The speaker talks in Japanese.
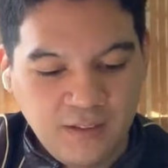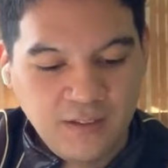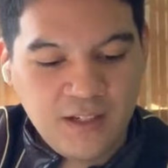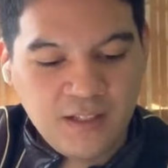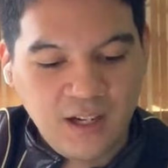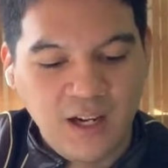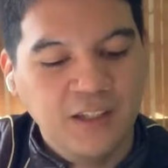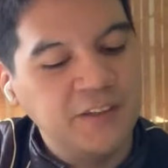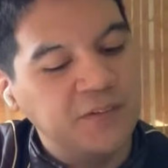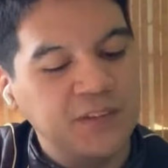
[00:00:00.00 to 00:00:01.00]
のなんか
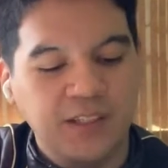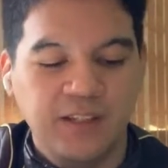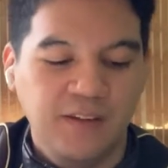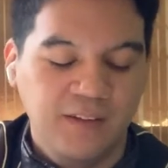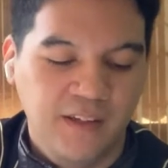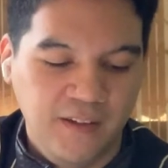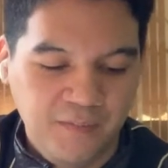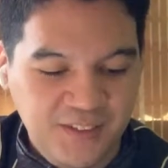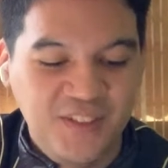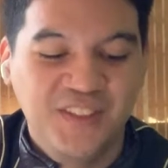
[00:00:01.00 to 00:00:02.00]
迫力ないんだよね
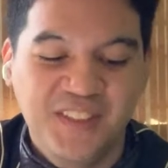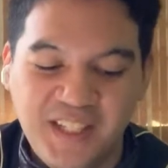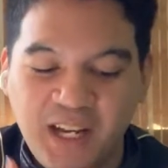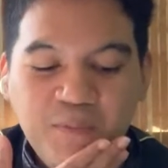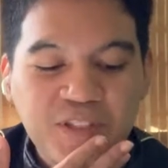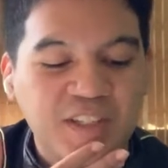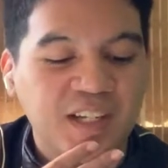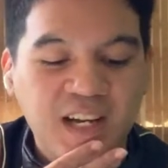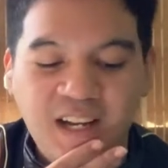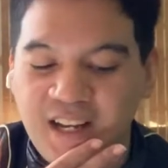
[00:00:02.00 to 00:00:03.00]
そしてヤムチャ
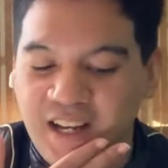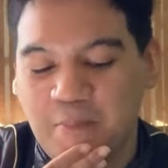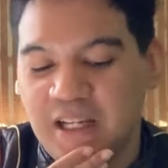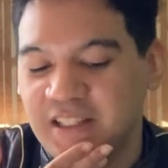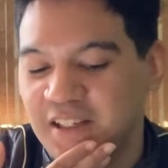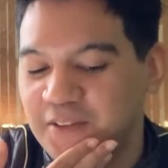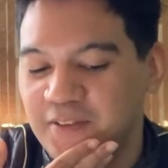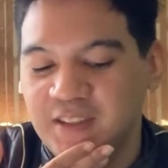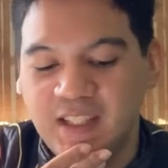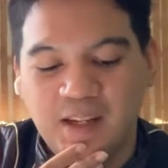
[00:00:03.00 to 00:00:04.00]
が
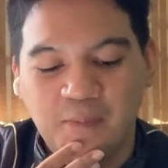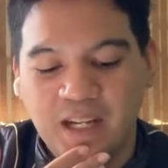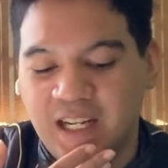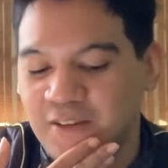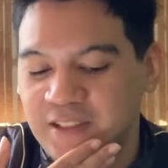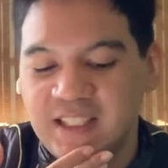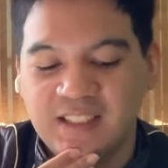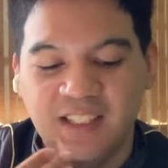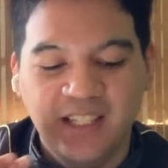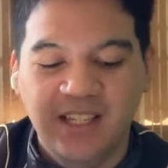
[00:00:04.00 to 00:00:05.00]
メタルフリえ
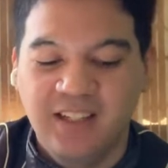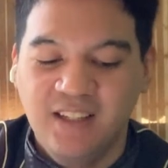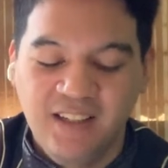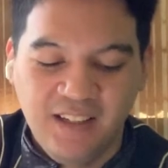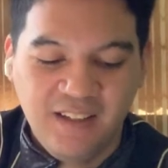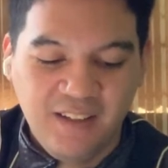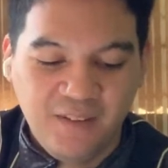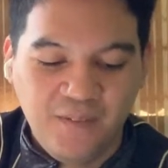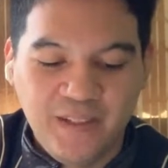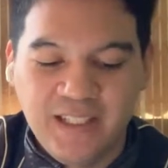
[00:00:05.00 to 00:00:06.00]
メカフリーザに
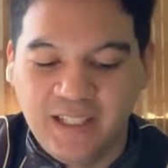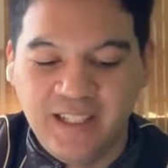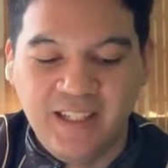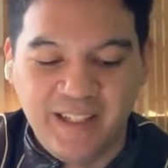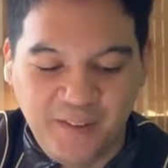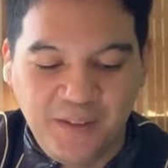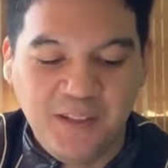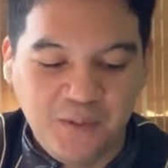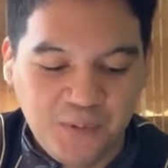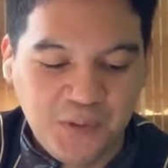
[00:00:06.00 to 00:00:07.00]
追いかけられるっ
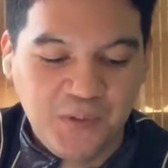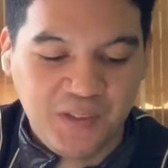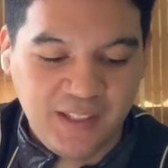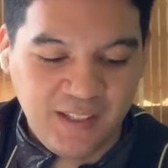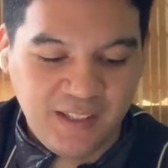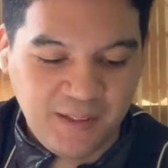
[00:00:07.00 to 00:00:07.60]
ていう面白い展開